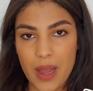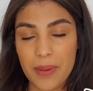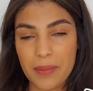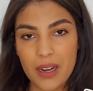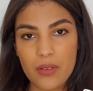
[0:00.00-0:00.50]
A
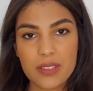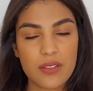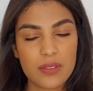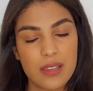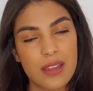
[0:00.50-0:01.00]
primeira coisa
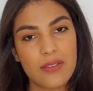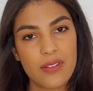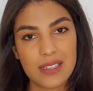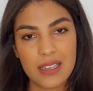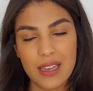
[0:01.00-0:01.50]
que você tem que
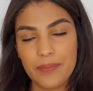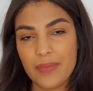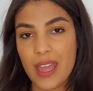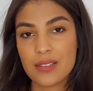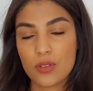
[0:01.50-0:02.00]
fazer
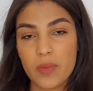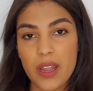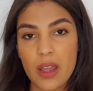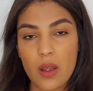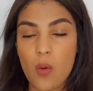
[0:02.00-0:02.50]
é descobrir